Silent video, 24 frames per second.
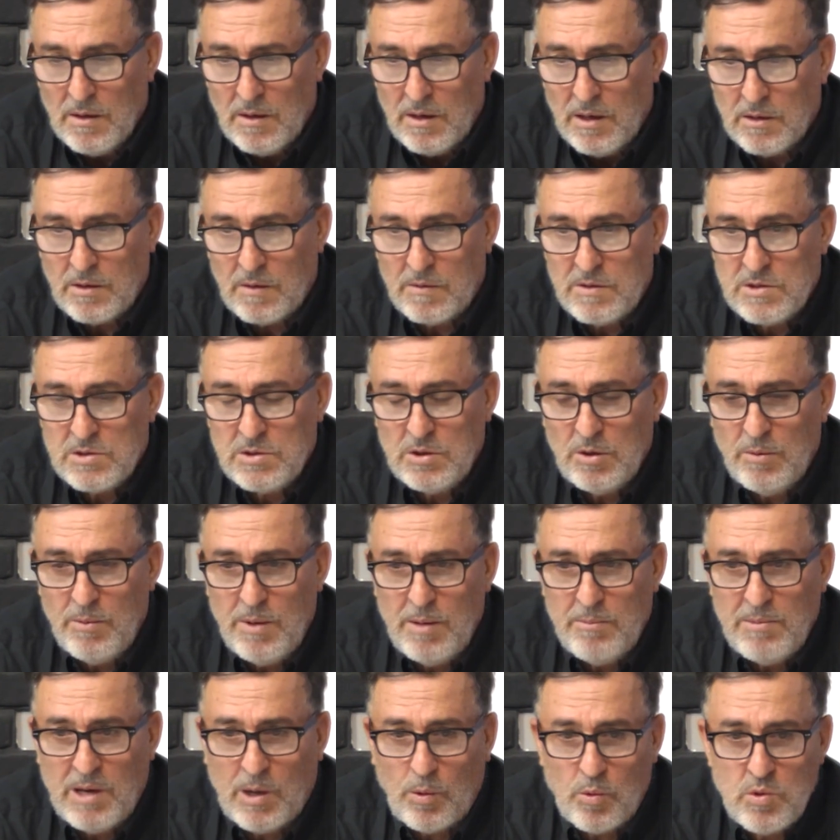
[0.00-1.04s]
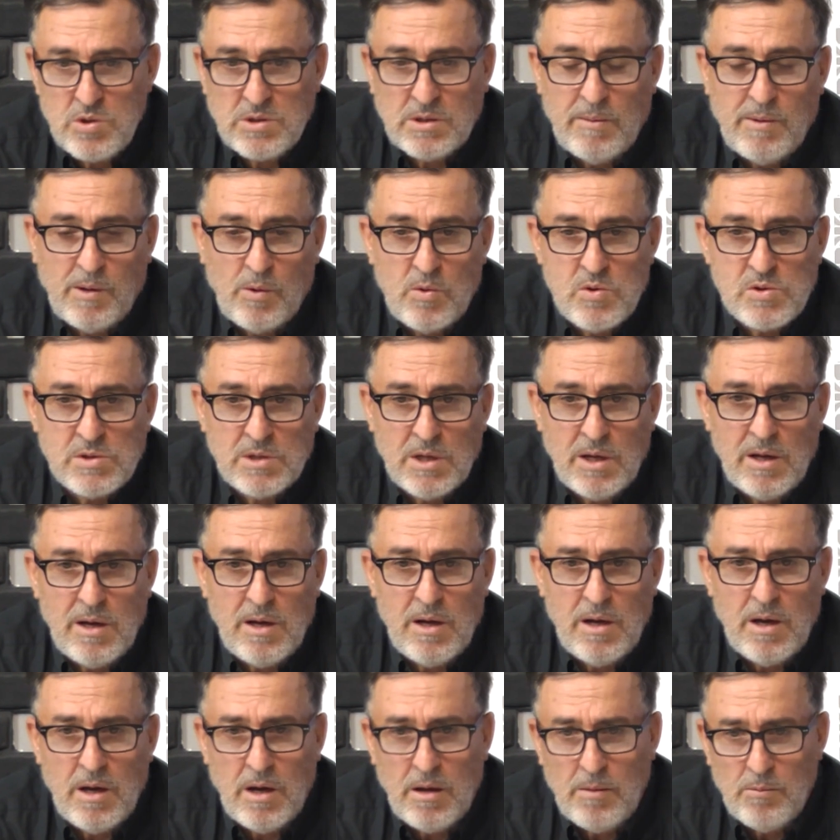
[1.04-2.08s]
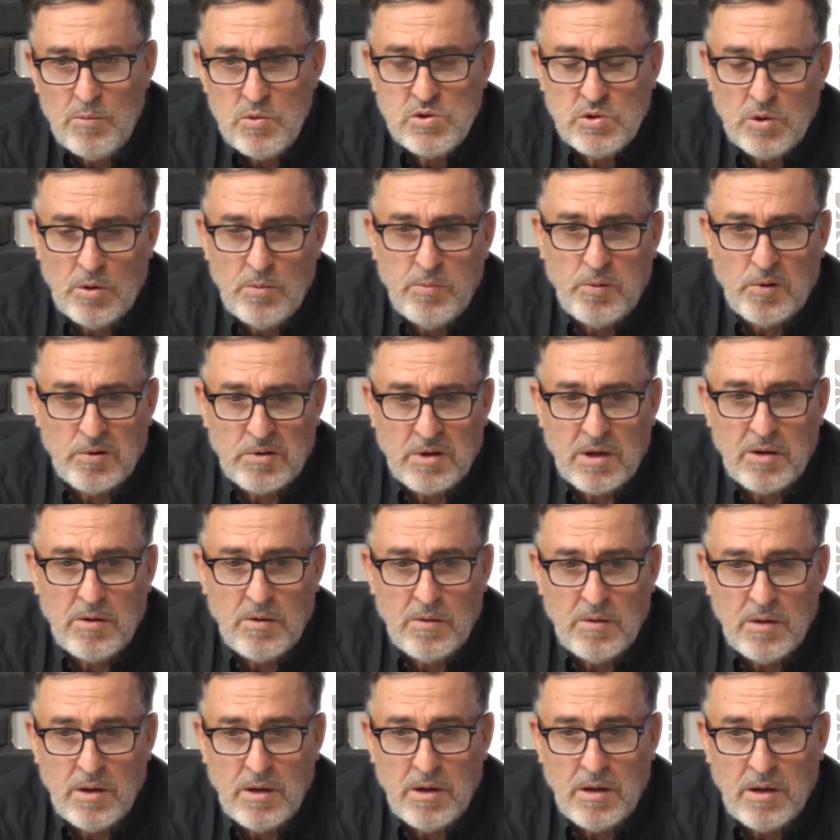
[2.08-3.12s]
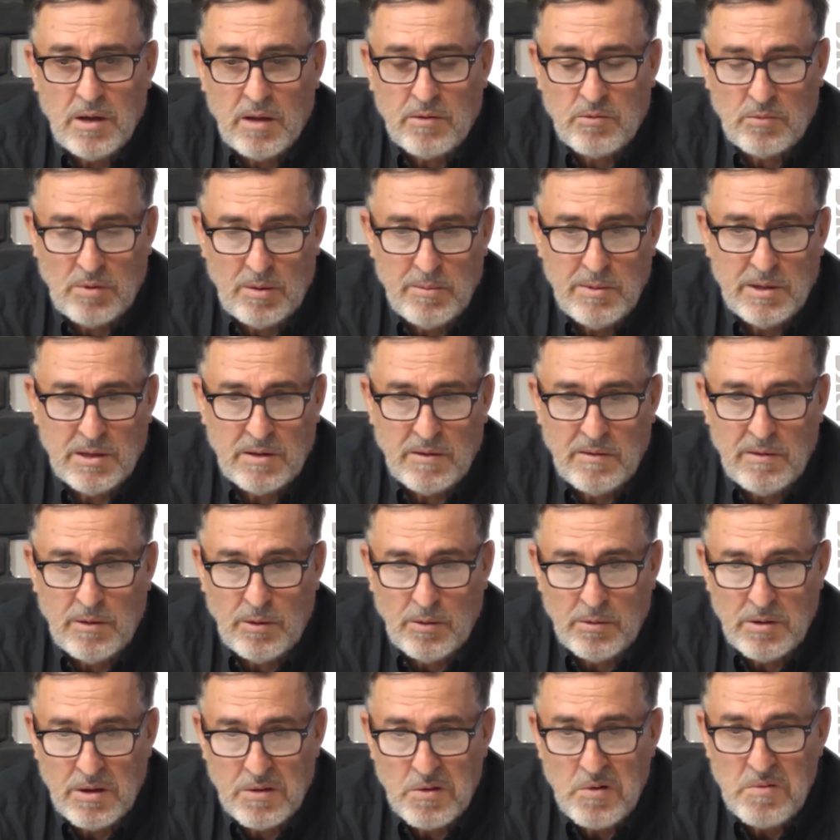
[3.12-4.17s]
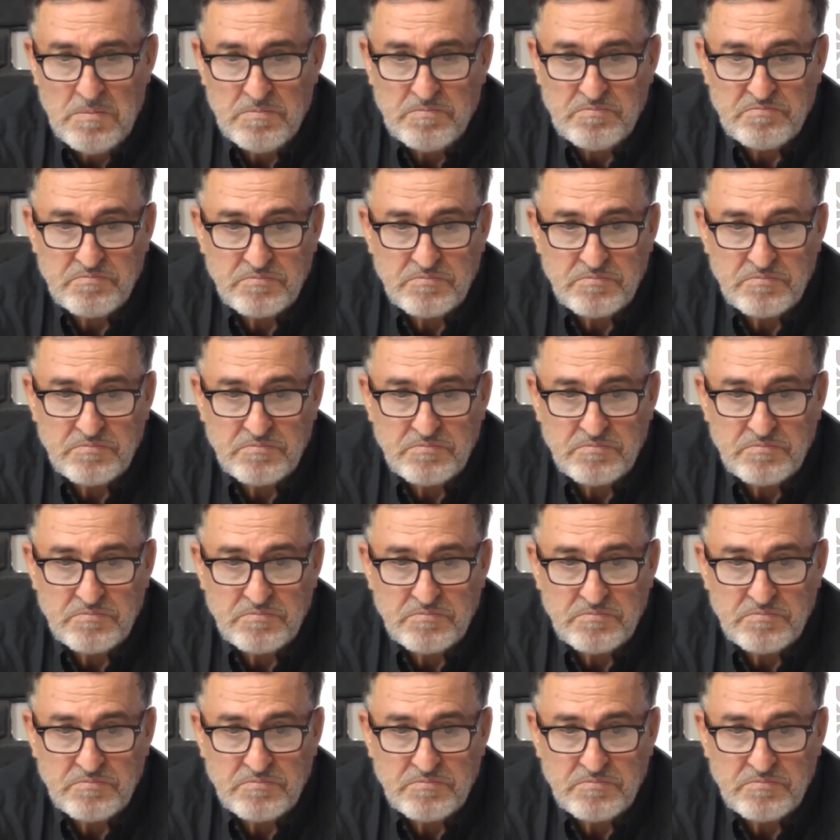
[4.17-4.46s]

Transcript: Entonces yo me gusta, me gusta mucho el portero de, actualmente del Oviedo.